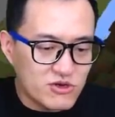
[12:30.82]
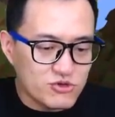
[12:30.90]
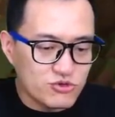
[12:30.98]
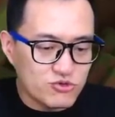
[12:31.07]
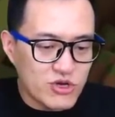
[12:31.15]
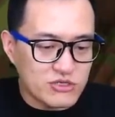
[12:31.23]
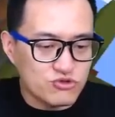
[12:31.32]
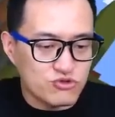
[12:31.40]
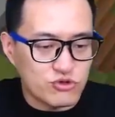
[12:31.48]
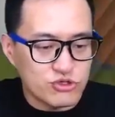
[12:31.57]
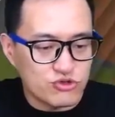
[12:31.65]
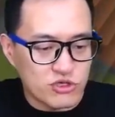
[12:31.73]
有快速
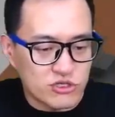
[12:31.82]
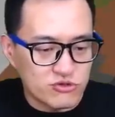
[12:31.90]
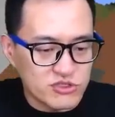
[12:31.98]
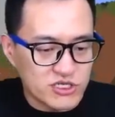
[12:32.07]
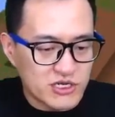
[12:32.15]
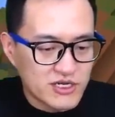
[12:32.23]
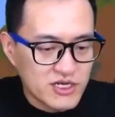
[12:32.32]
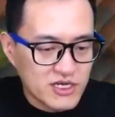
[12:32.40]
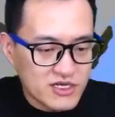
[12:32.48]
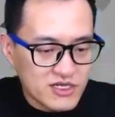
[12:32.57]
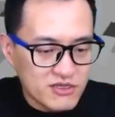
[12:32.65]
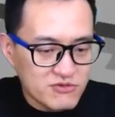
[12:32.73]
回血的东西，
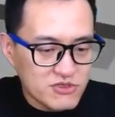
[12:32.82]
因为